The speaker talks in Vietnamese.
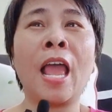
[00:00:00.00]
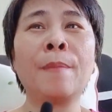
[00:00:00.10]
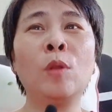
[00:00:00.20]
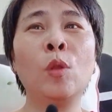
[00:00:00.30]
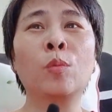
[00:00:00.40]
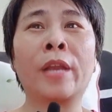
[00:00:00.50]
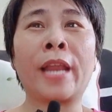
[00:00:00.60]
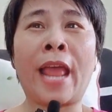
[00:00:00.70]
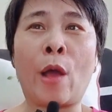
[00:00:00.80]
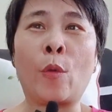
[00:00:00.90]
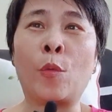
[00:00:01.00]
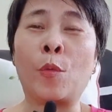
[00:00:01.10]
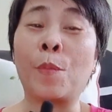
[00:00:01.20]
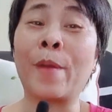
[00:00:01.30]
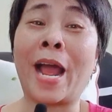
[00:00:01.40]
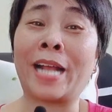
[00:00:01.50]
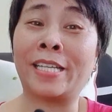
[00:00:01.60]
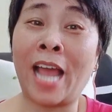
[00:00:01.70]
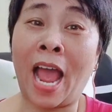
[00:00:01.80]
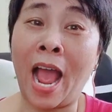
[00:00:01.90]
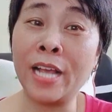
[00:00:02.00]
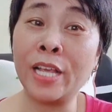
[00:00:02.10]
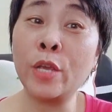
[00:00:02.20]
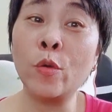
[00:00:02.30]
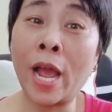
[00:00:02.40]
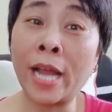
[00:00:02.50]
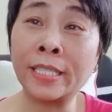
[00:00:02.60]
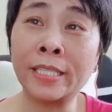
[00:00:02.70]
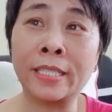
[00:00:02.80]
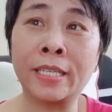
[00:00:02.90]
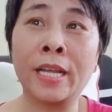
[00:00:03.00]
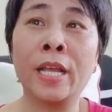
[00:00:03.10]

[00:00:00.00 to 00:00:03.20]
em lúc nào mà chả yêu anh